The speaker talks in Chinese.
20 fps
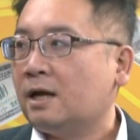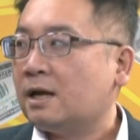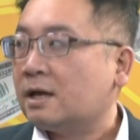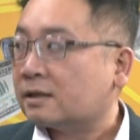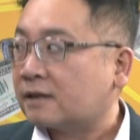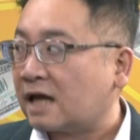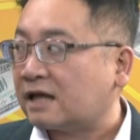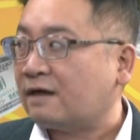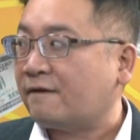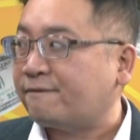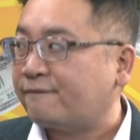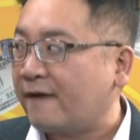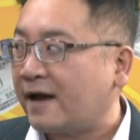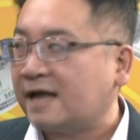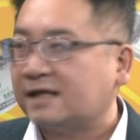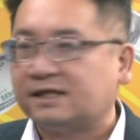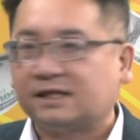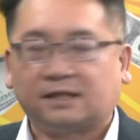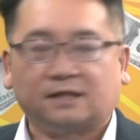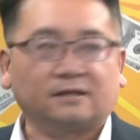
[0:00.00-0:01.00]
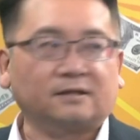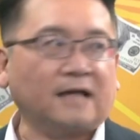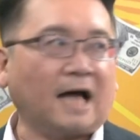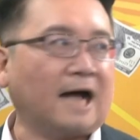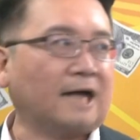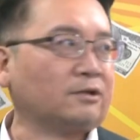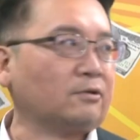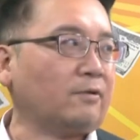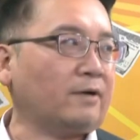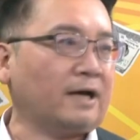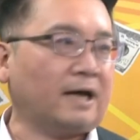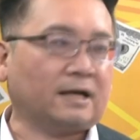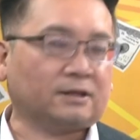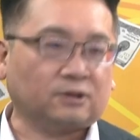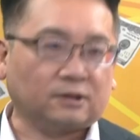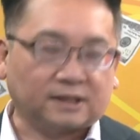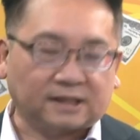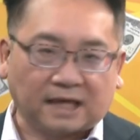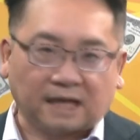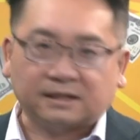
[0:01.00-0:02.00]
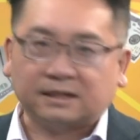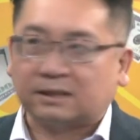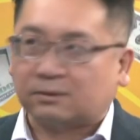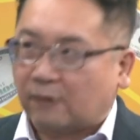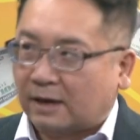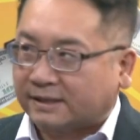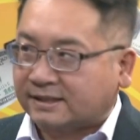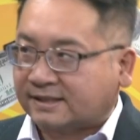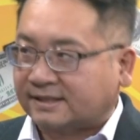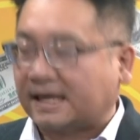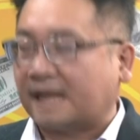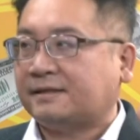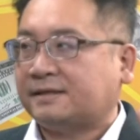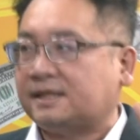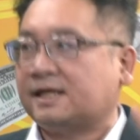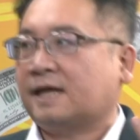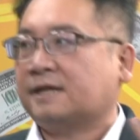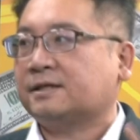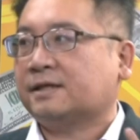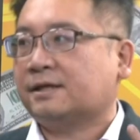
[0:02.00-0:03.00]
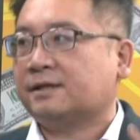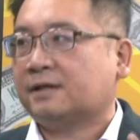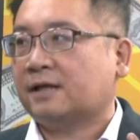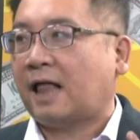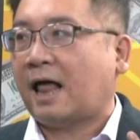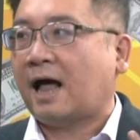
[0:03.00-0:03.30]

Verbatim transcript: 嗯、它的飞行大队啊，就将近快三千人